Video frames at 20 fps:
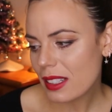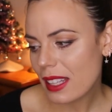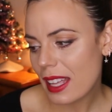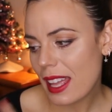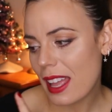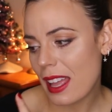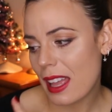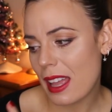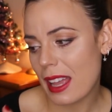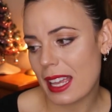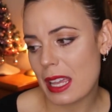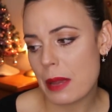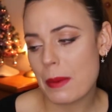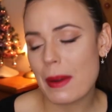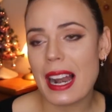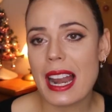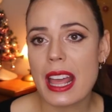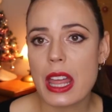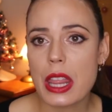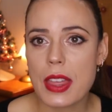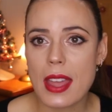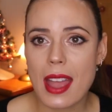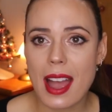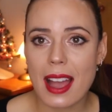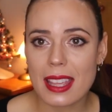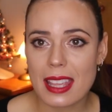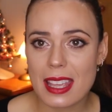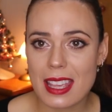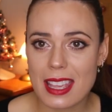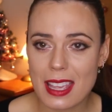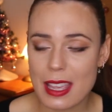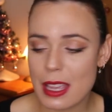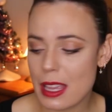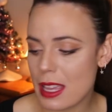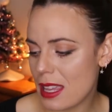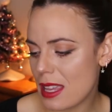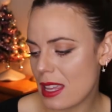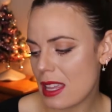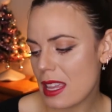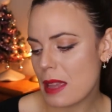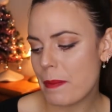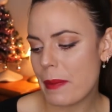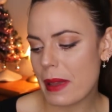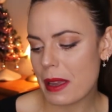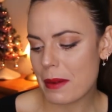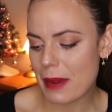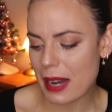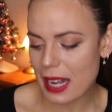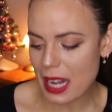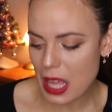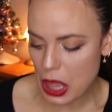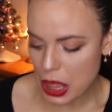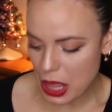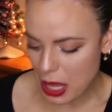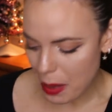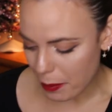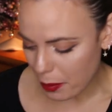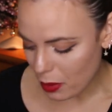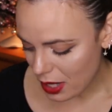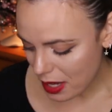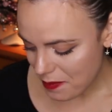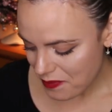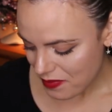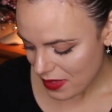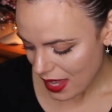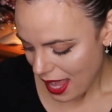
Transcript: eh, equivalencia y, permanencia pone